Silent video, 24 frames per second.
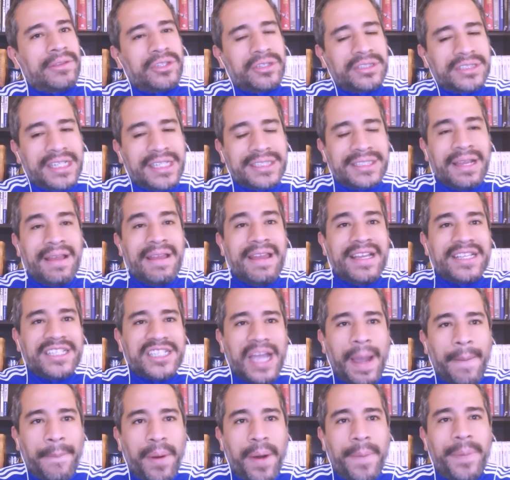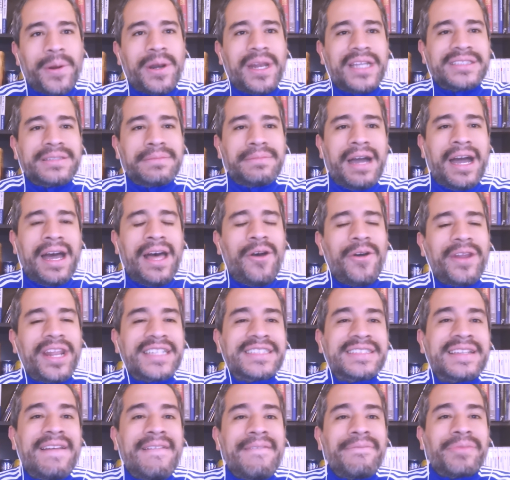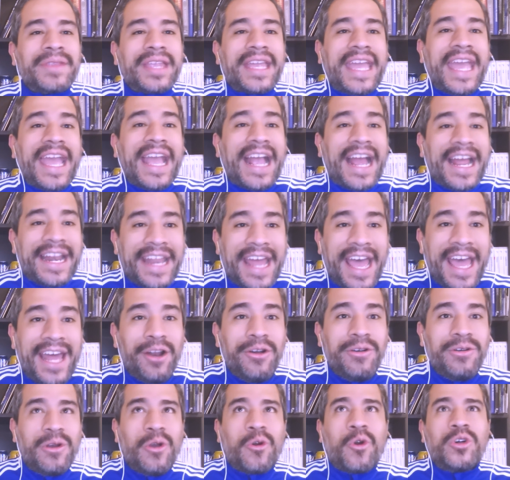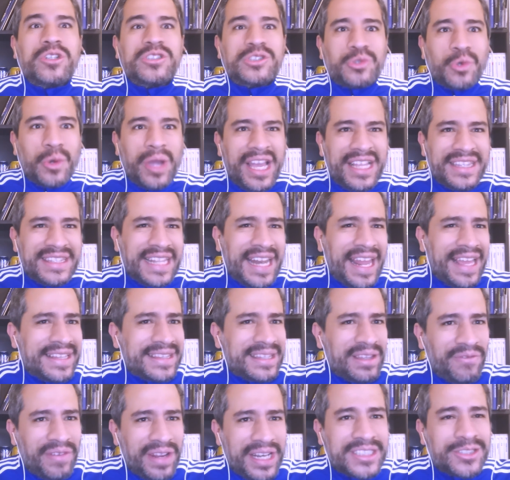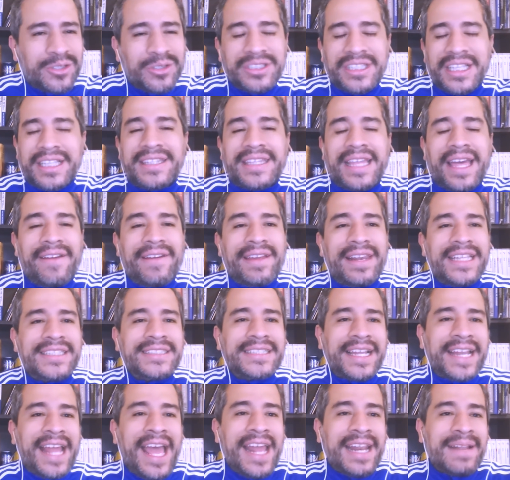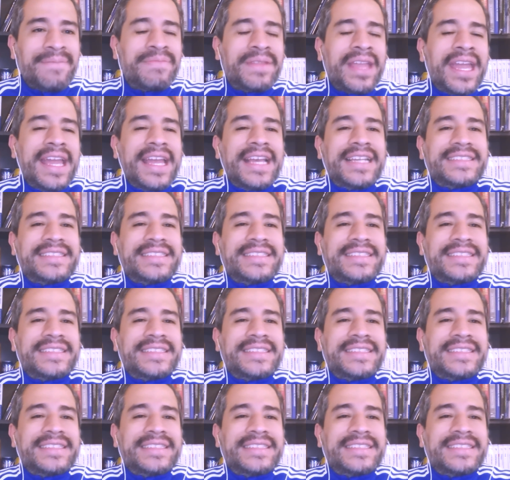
Entonces, chapó por las embajadoras que ganaron con su gente, la gente feliz, contenta de verlas ganar,